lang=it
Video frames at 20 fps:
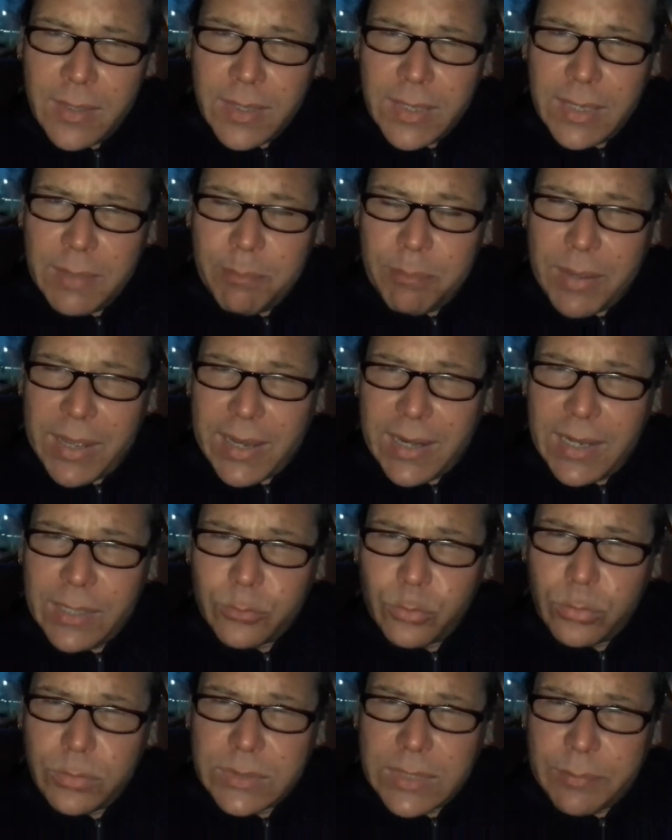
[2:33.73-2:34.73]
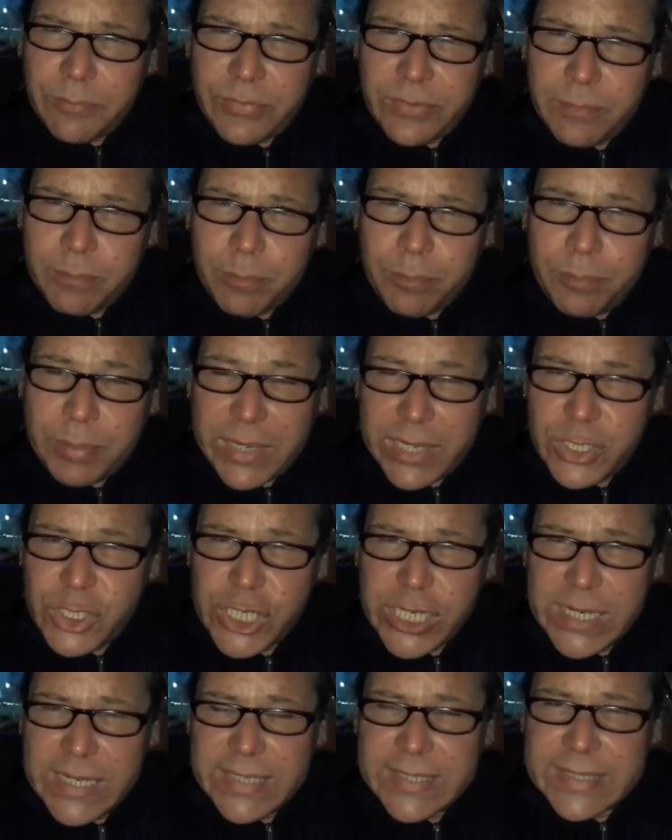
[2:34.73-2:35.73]
che parla tutta fe-
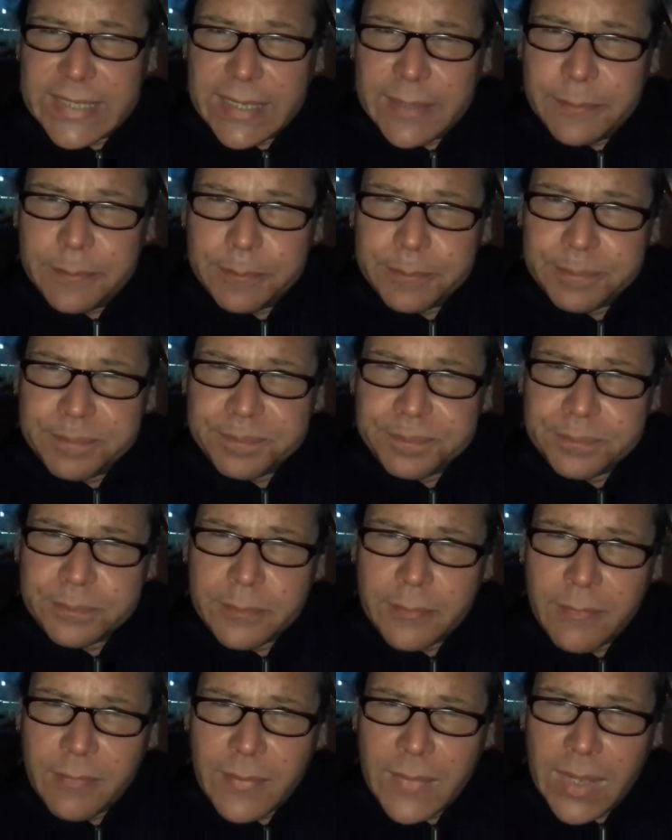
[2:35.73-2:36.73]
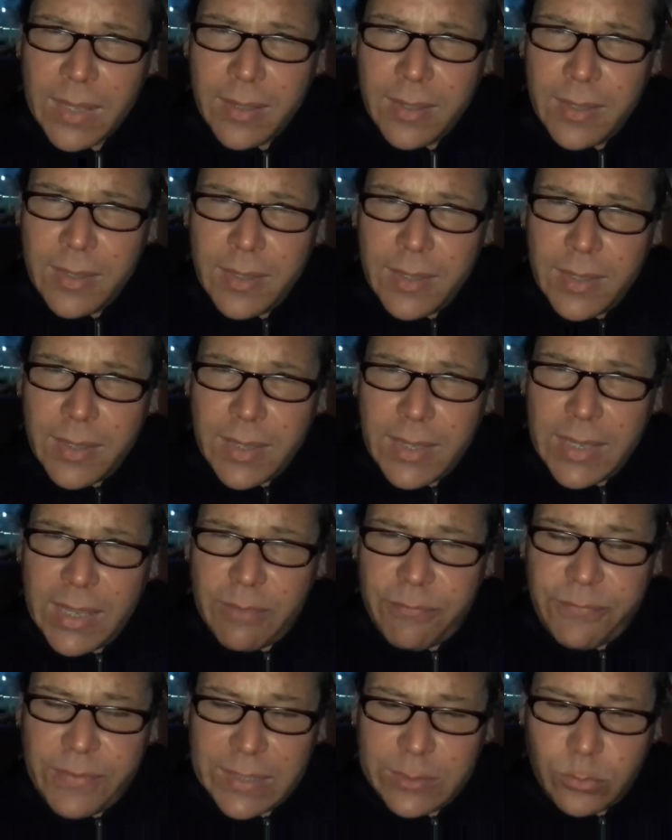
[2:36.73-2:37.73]
precisa, che
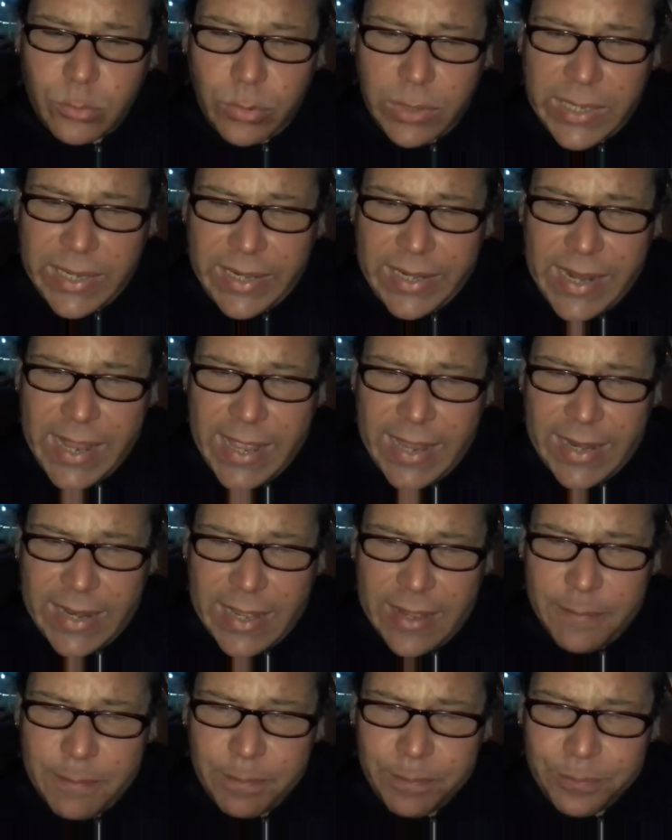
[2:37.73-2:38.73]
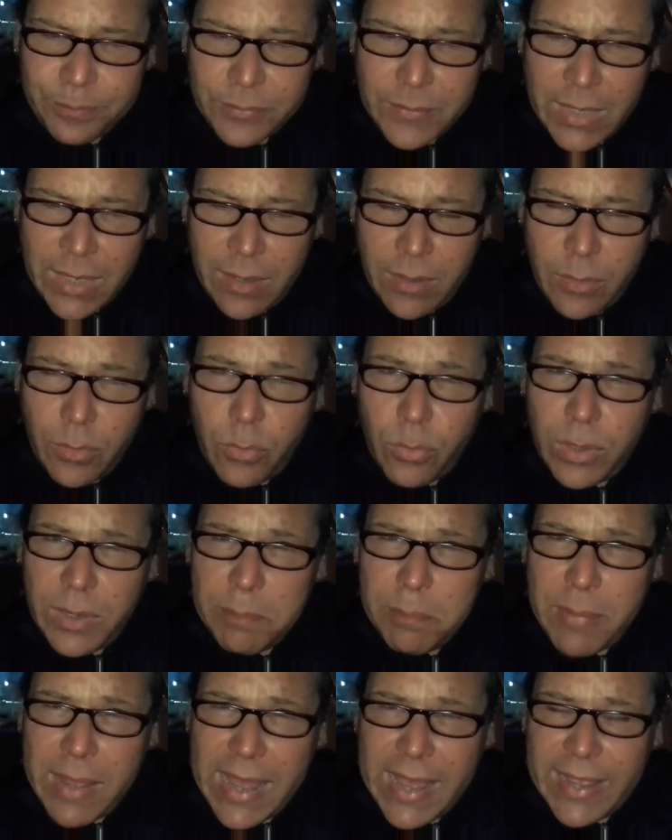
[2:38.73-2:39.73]
ha fatto carriera con
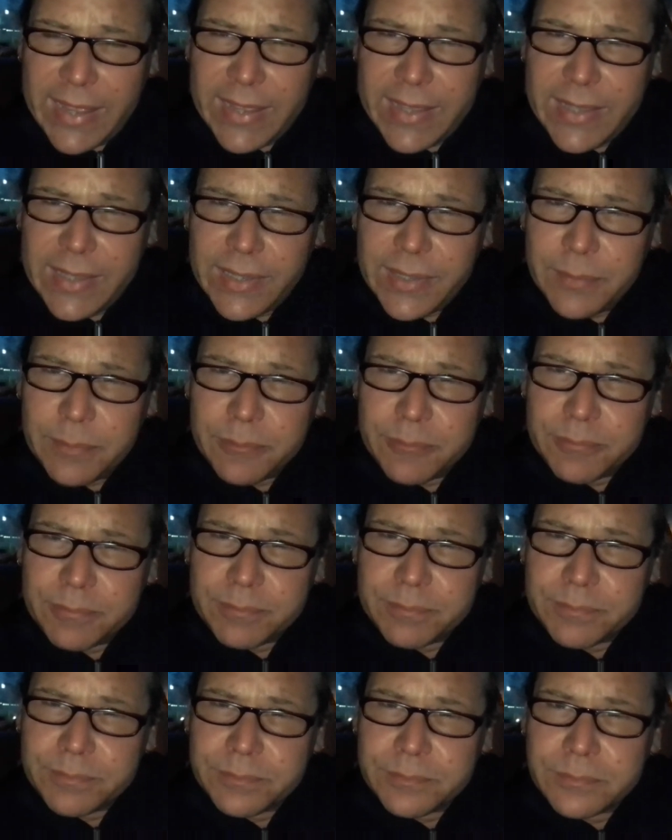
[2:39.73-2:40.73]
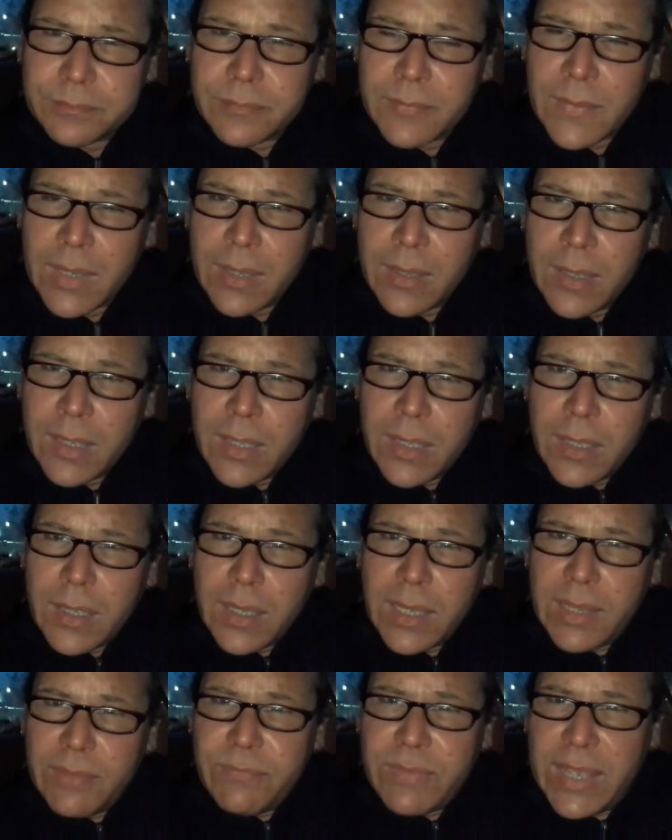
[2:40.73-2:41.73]
le banche,
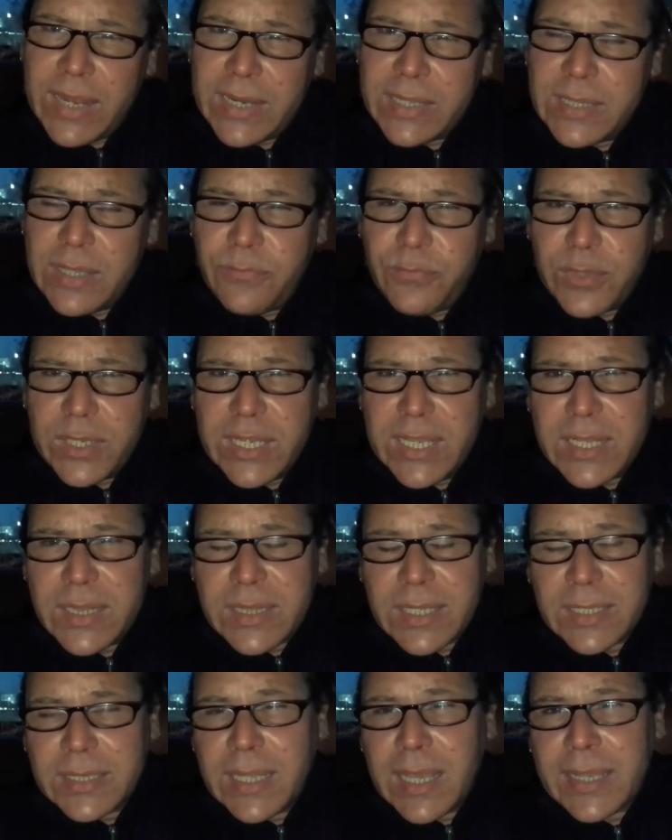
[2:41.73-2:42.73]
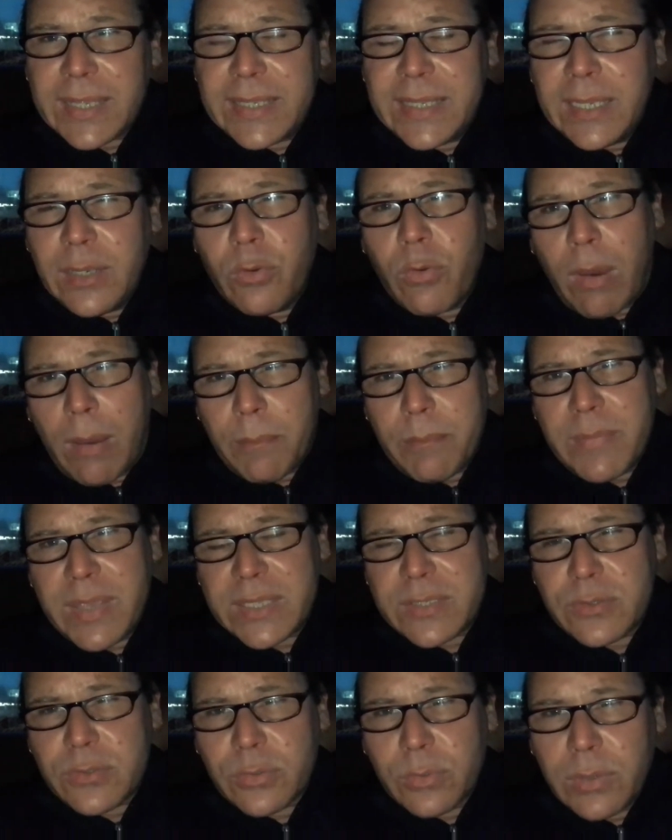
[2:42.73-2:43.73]
che viene definita da chi lo ha
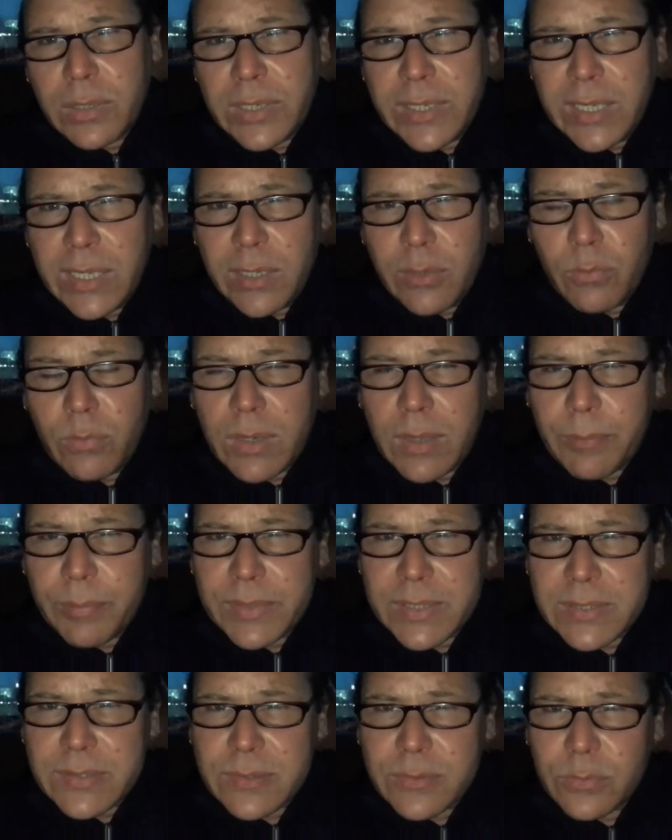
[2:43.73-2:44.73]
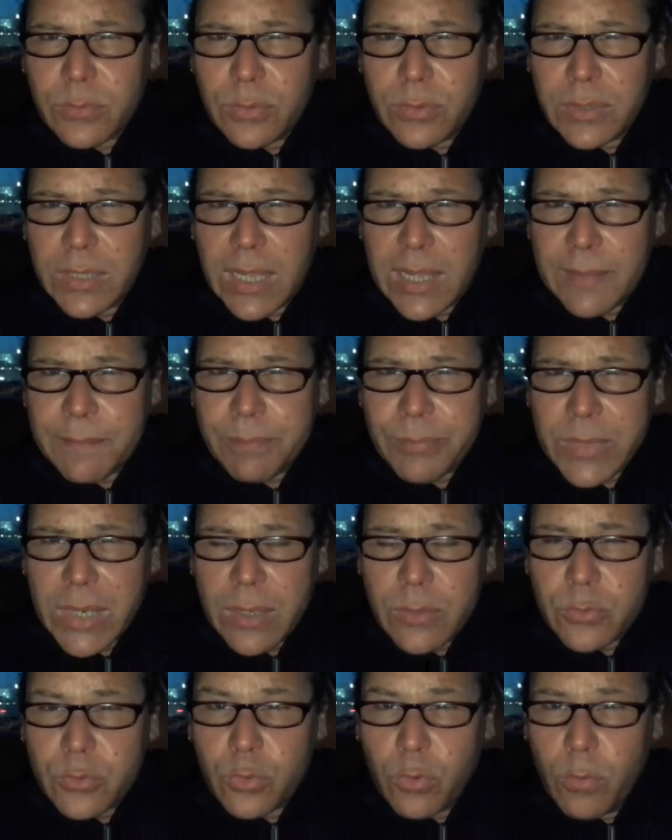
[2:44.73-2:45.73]
messo lì una persona
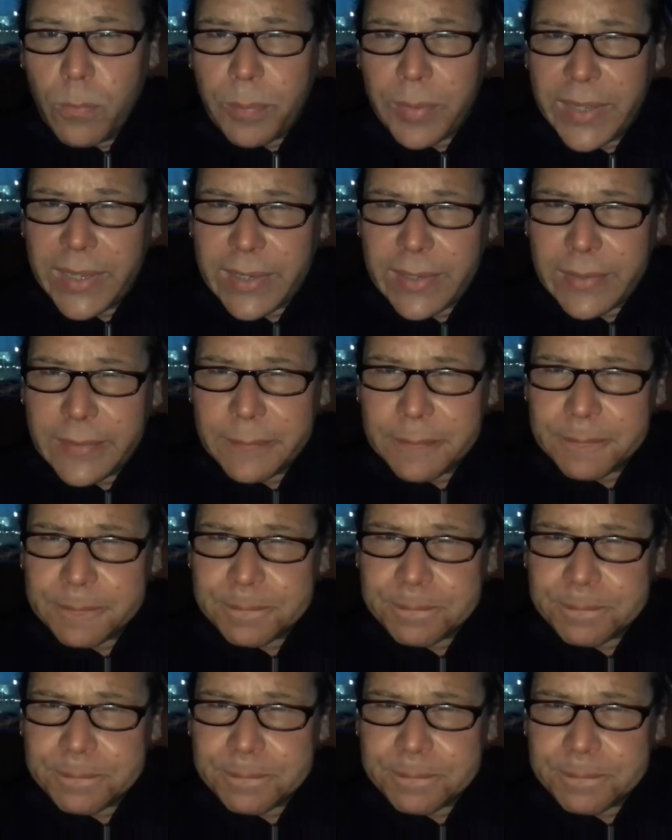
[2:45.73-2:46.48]
super.